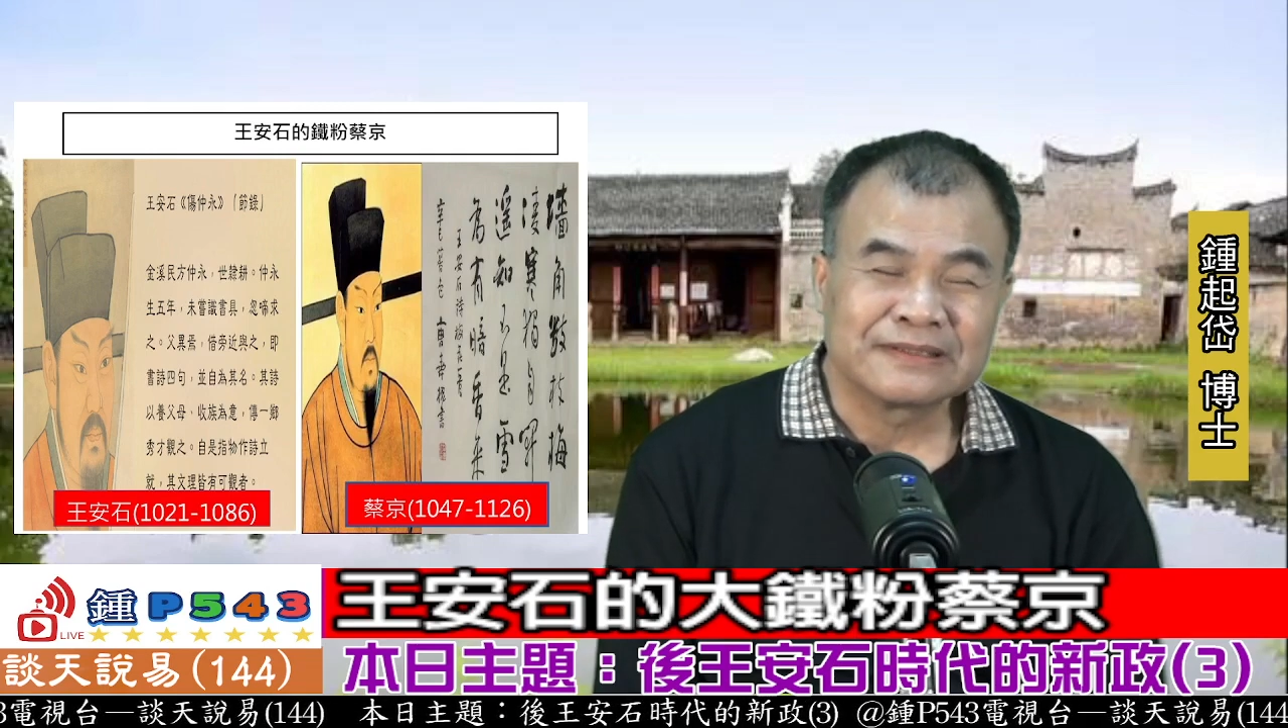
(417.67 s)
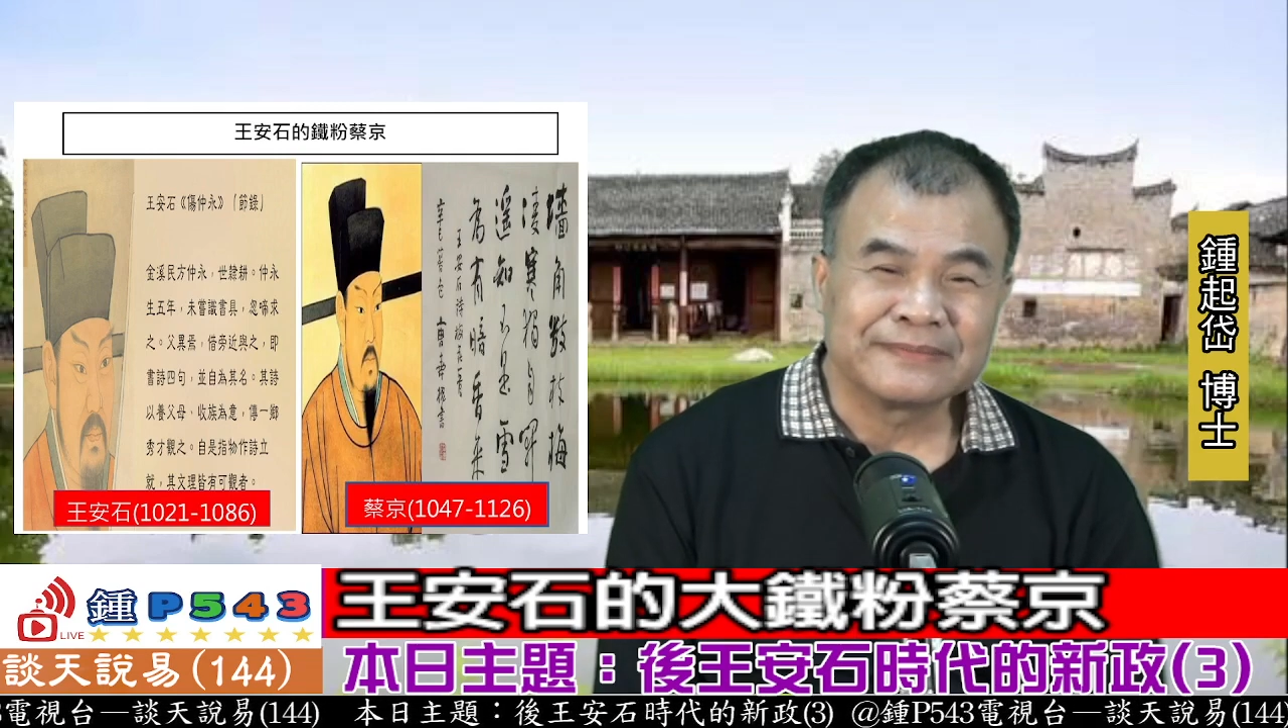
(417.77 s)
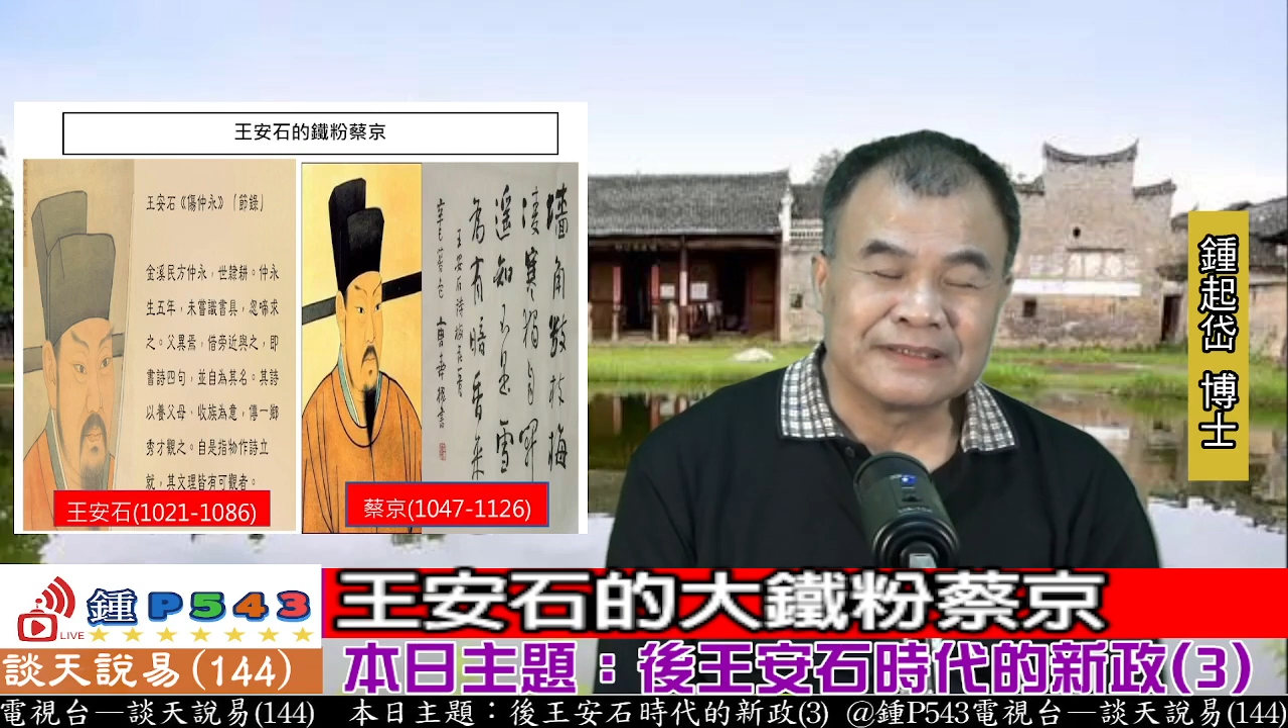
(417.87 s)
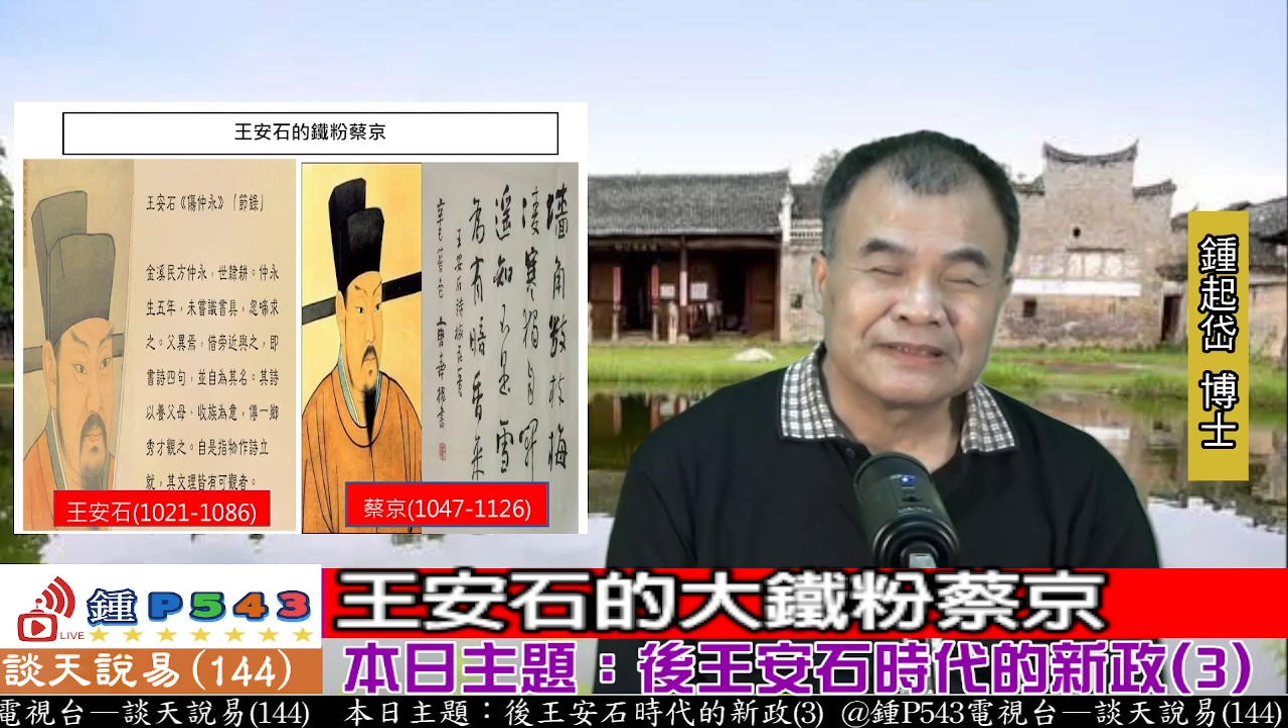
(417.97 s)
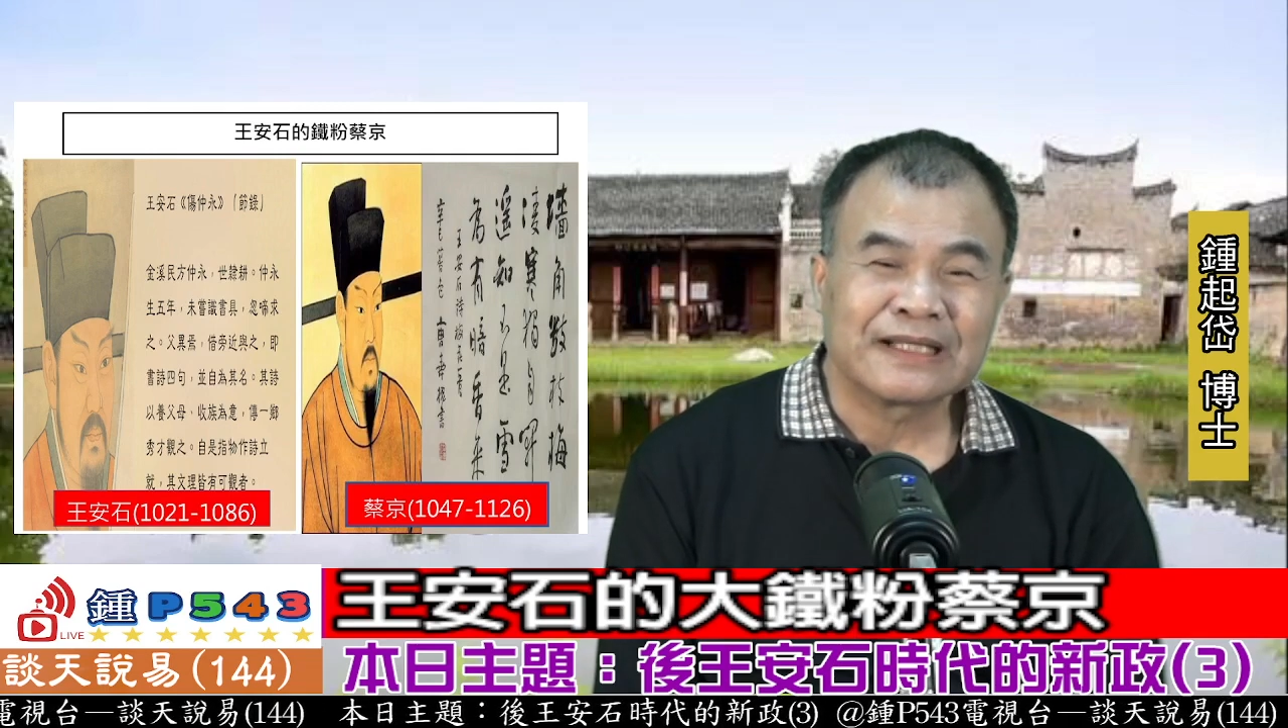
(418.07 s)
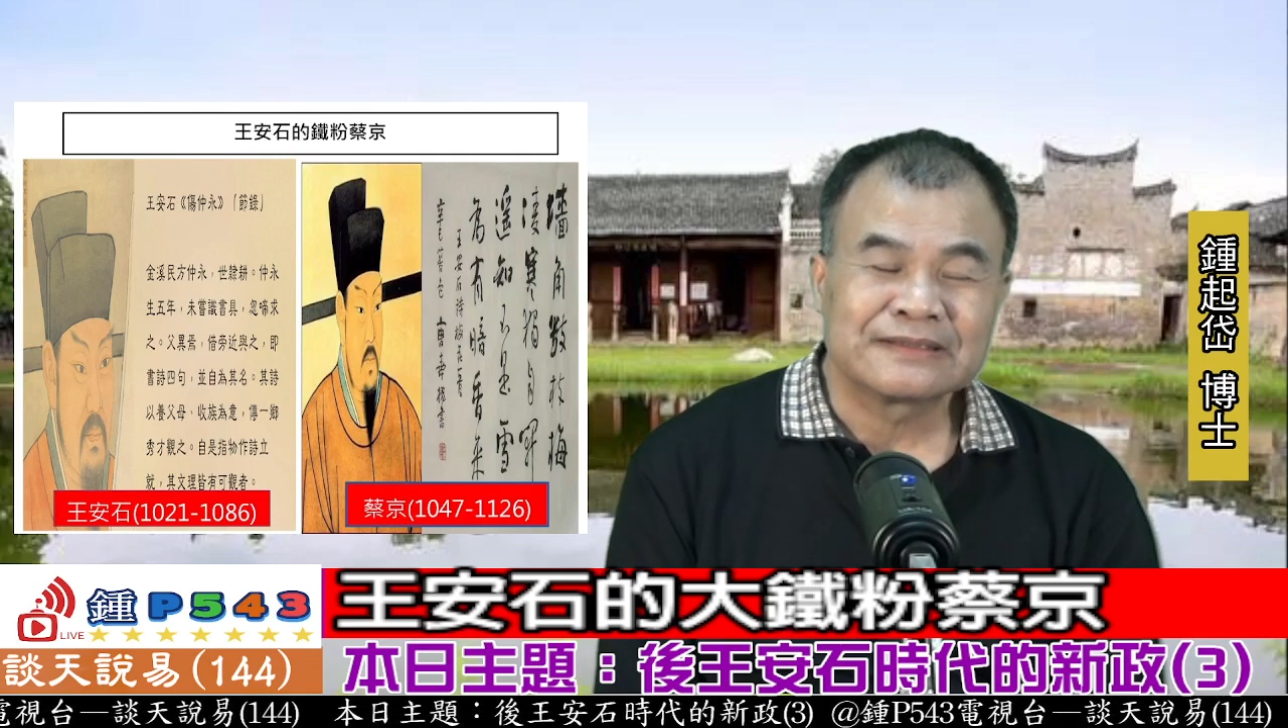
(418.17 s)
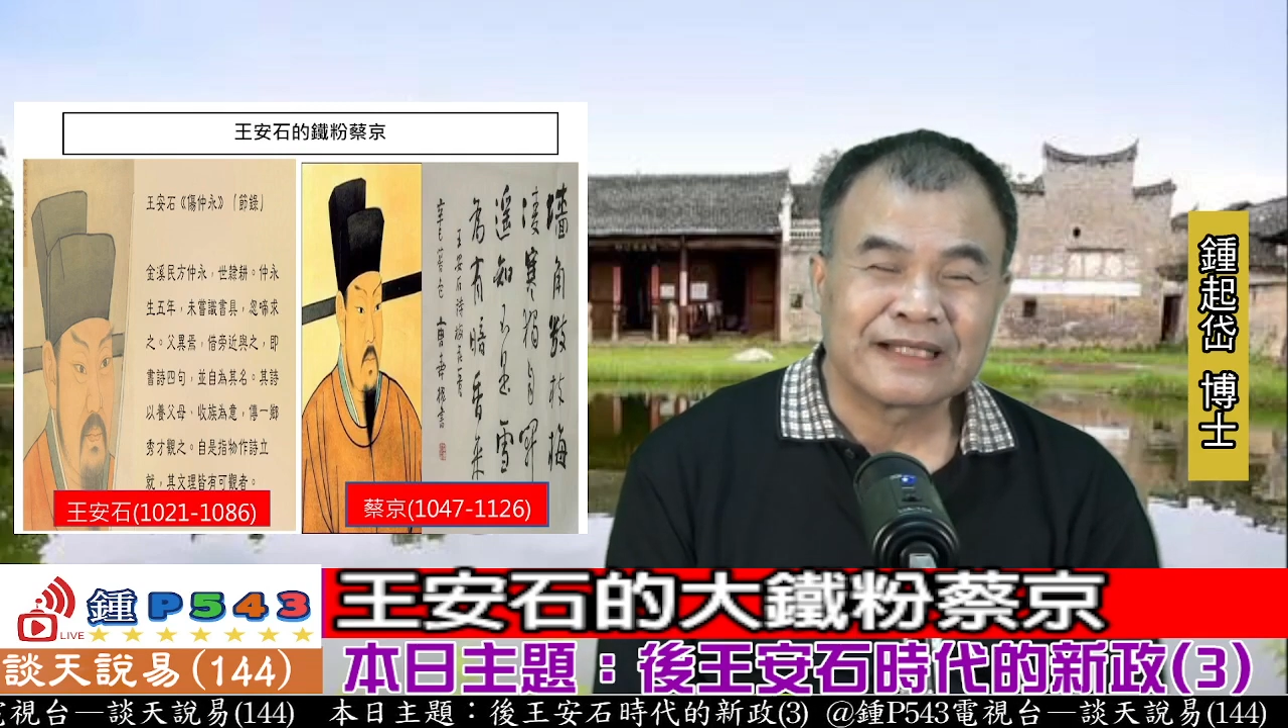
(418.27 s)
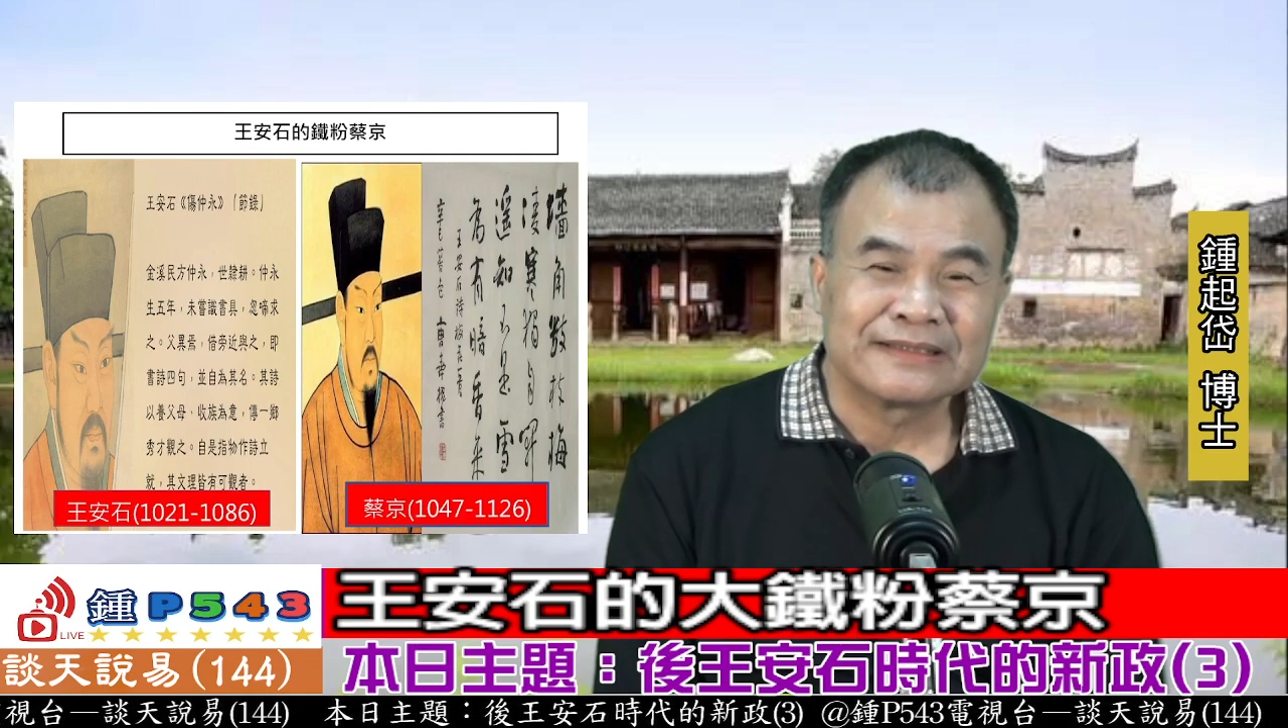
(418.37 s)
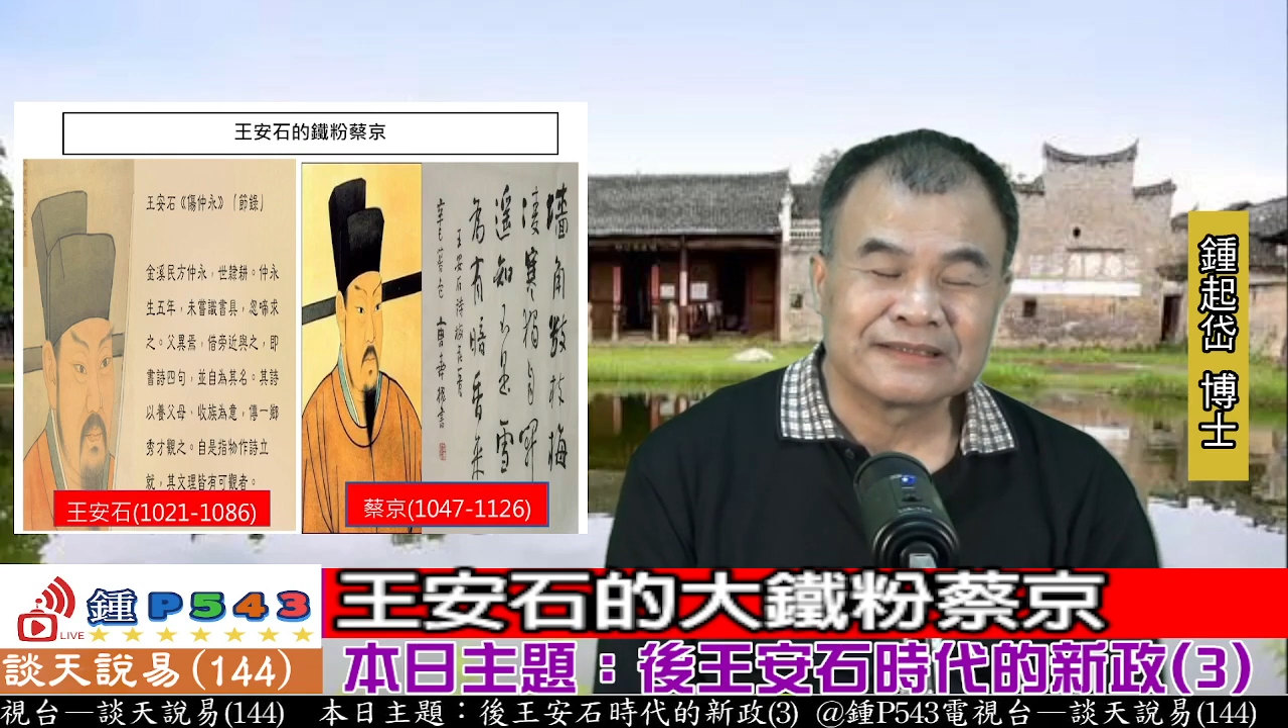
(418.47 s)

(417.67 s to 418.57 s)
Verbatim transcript: 之比蔡蔡